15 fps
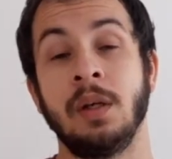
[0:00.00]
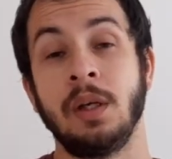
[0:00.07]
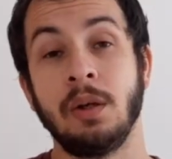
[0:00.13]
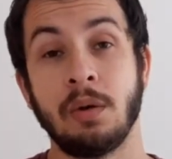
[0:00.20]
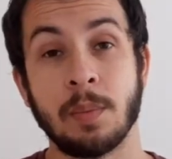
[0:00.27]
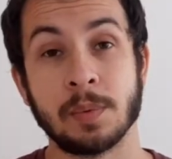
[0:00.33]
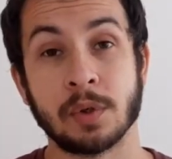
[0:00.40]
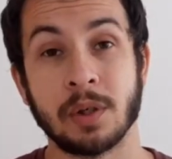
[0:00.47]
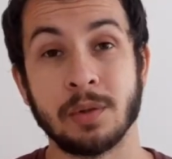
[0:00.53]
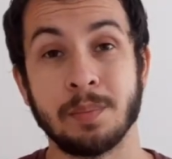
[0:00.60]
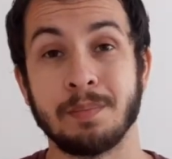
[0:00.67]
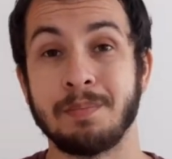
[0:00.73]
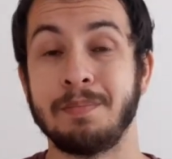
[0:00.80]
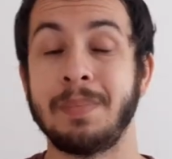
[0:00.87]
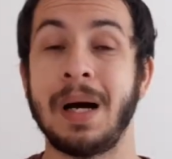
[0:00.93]
E no episódio,
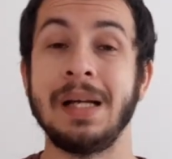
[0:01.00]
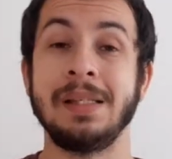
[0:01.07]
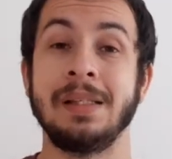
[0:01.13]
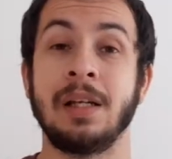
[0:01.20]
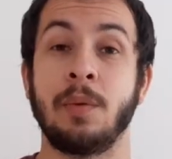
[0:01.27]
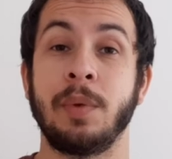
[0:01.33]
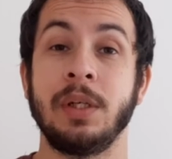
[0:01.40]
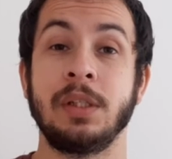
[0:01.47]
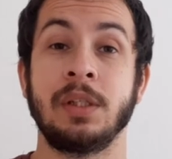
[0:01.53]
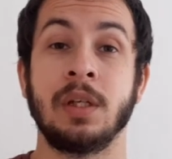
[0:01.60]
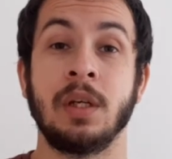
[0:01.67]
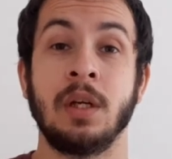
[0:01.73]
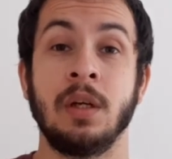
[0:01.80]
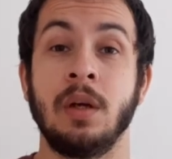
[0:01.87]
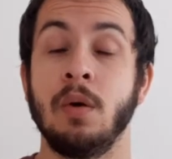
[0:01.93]
basicamente,
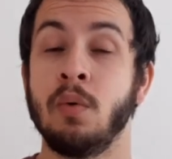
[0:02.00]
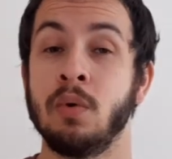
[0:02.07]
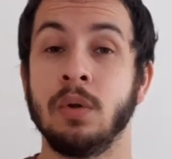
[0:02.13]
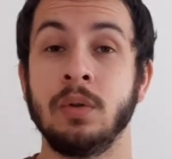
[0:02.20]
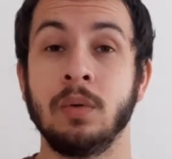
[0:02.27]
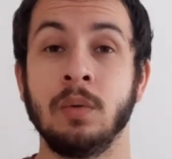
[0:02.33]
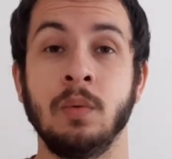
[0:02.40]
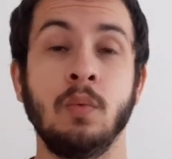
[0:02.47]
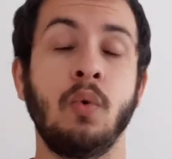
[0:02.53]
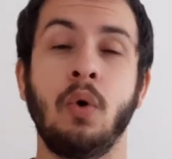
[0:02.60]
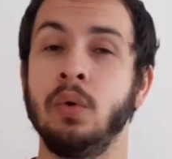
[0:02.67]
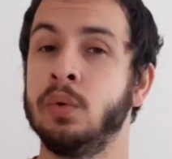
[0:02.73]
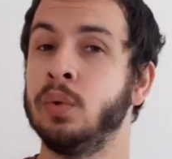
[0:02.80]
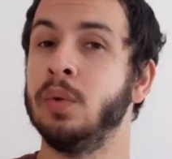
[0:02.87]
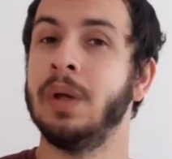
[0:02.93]
eu conto o
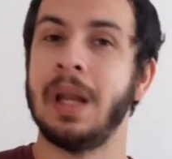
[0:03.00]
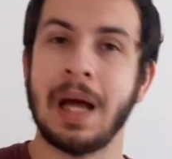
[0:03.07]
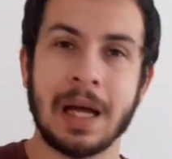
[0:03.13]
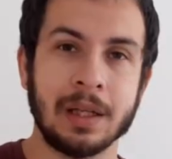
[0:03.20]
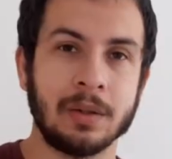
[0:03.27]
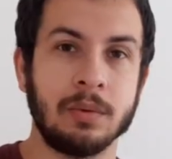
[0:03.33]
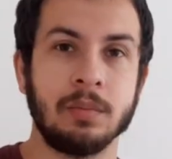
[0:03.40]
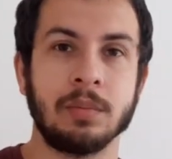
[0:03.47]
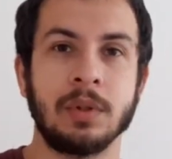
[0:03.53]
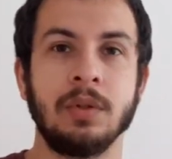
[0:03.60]
outro lado,